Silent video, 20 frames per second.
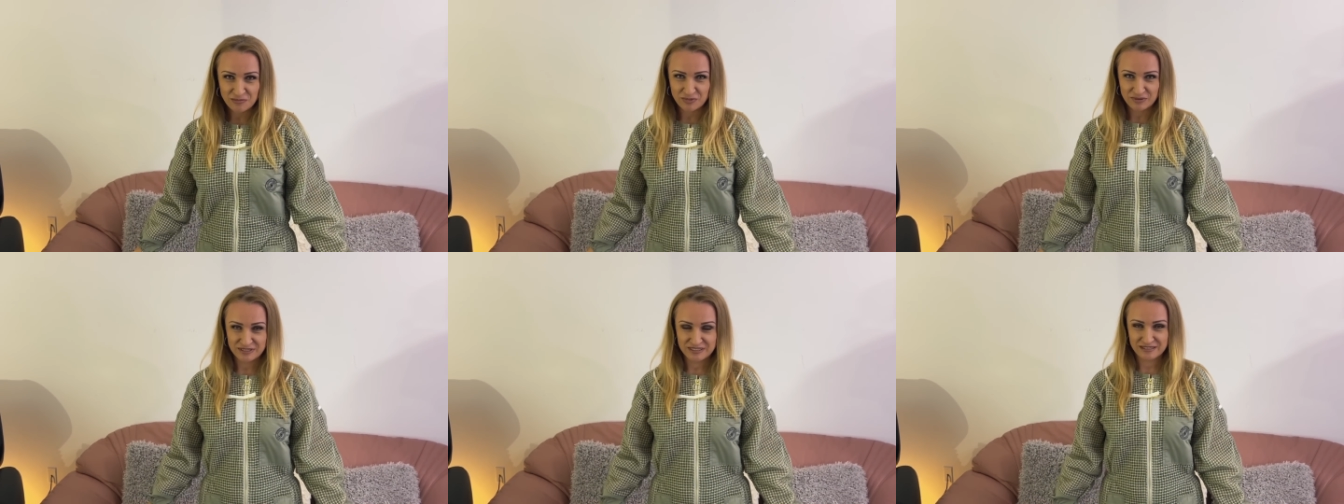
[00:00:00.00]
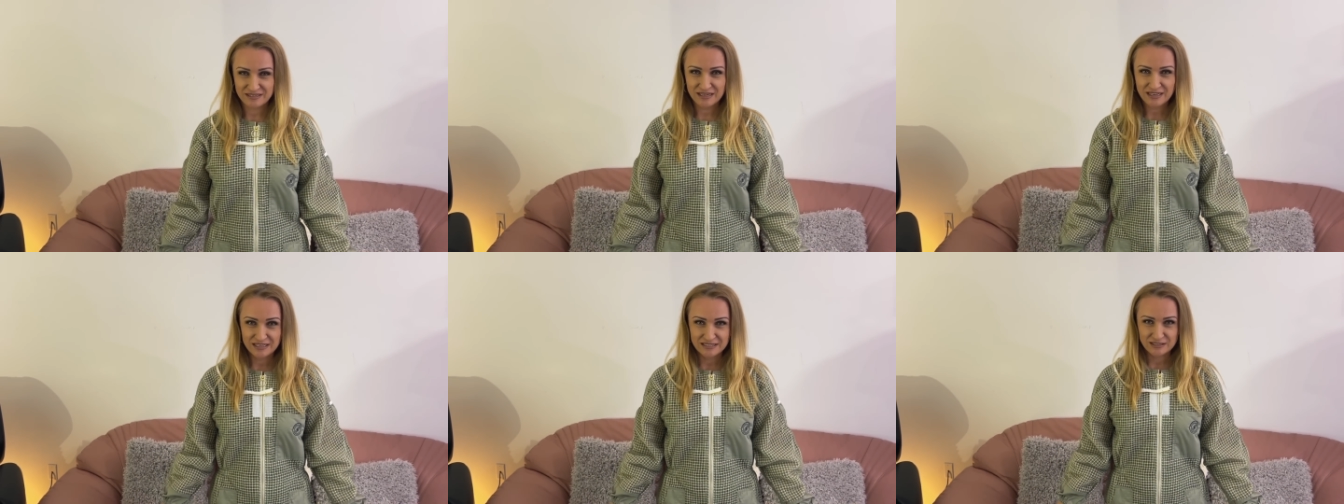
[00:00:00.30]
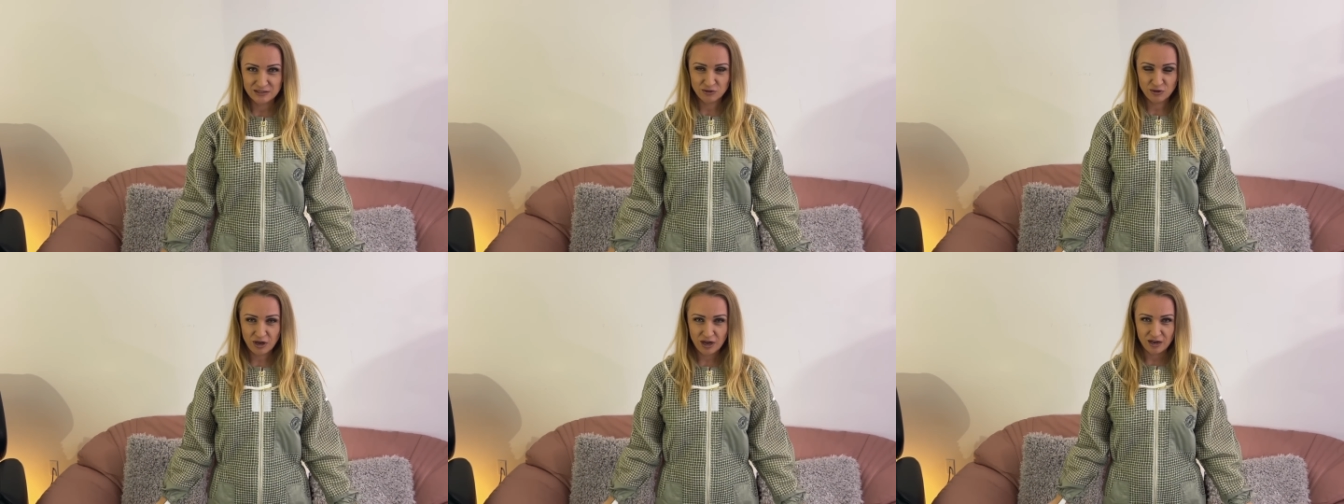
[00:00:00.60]

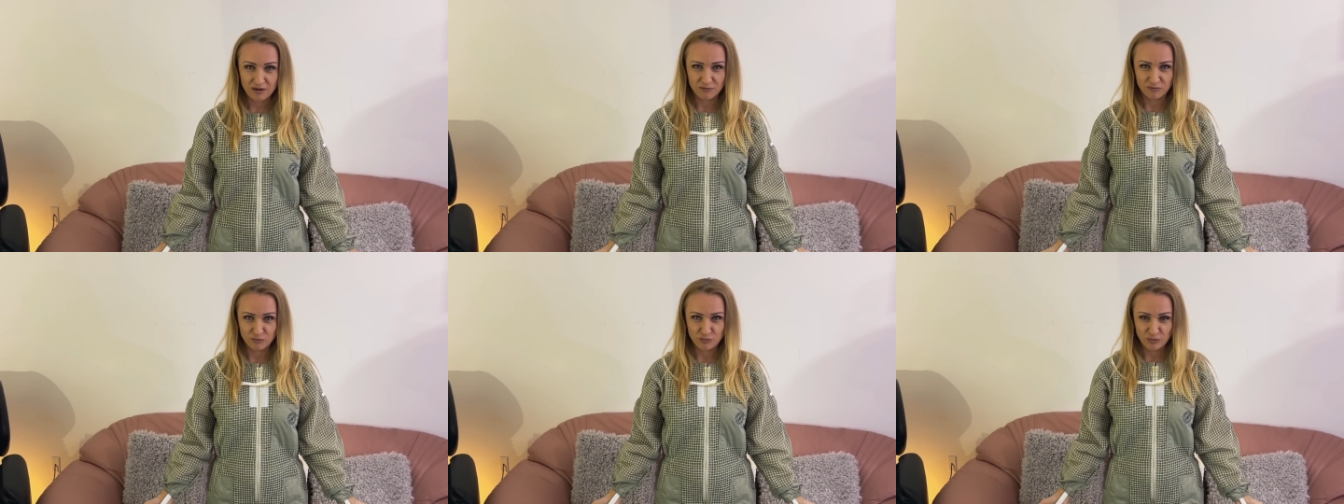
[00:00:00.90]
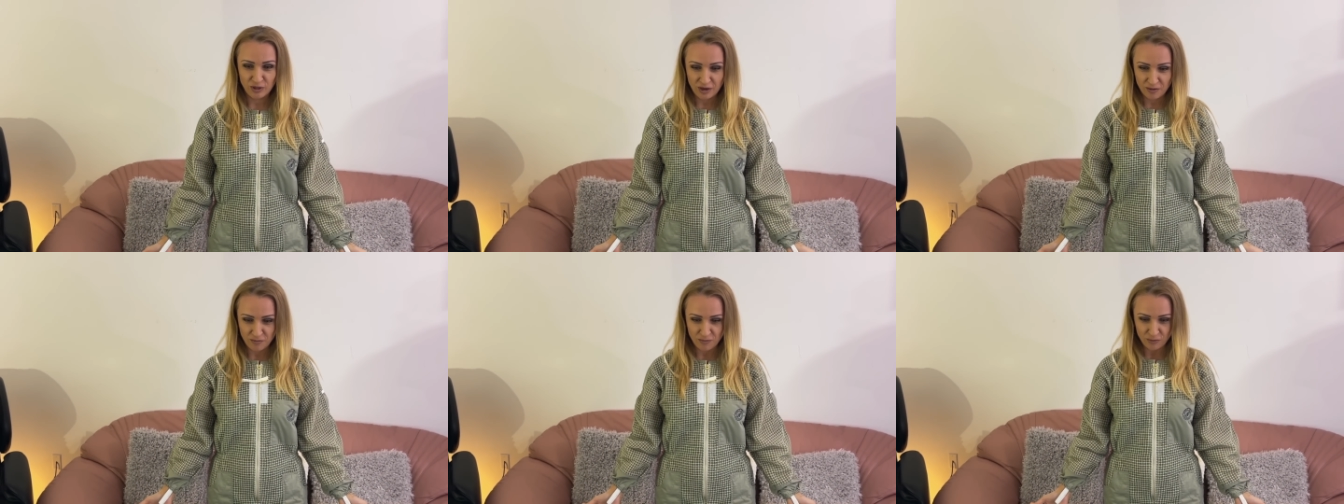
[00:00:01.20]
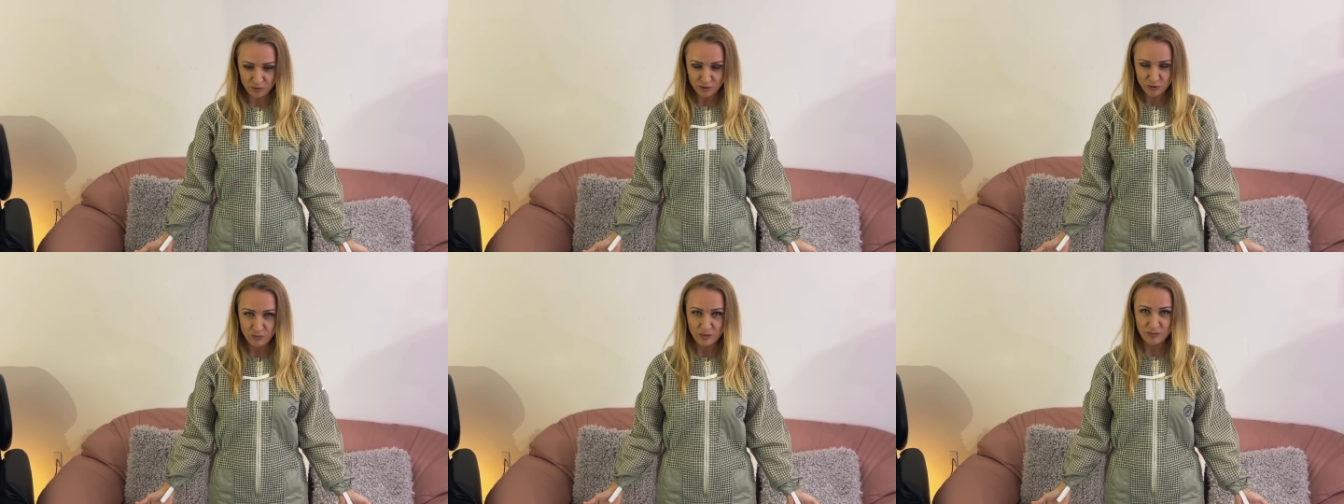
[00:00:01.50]
представляете, ну как вот нам
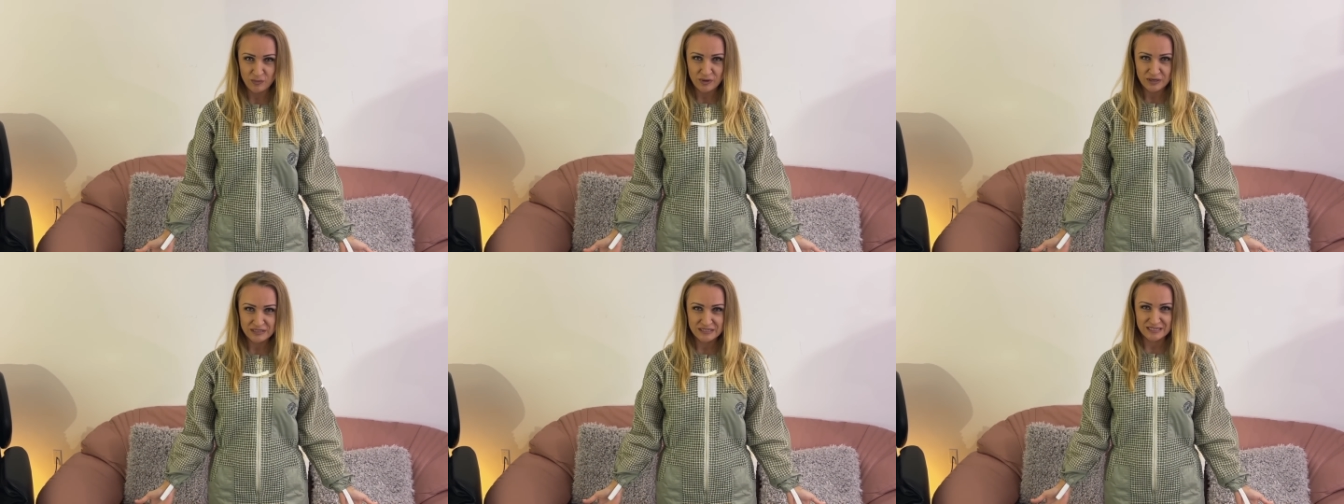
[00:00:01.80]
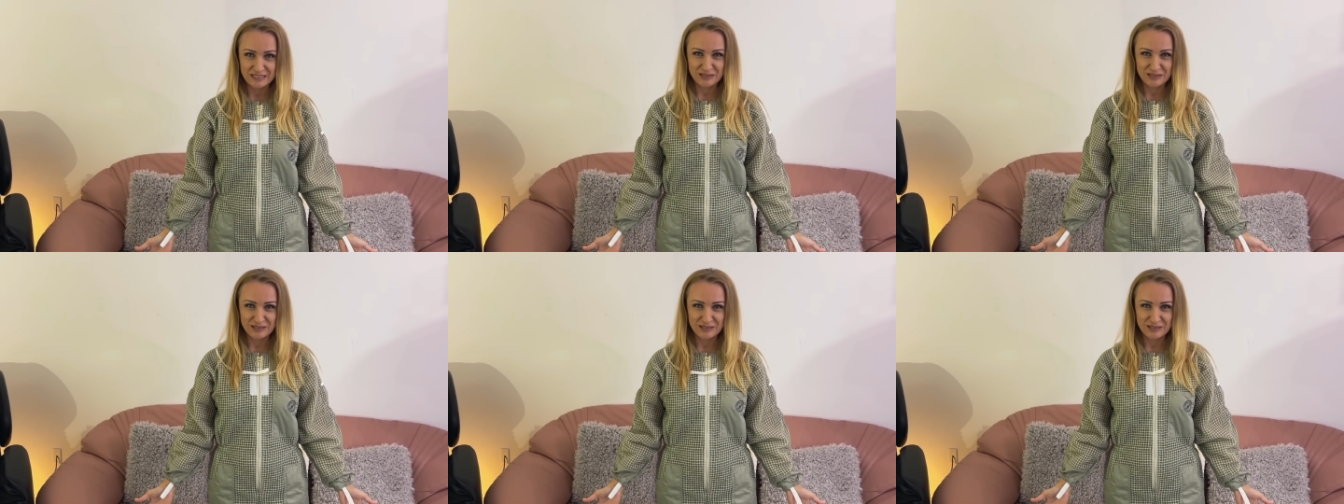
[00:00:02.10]
мог попасться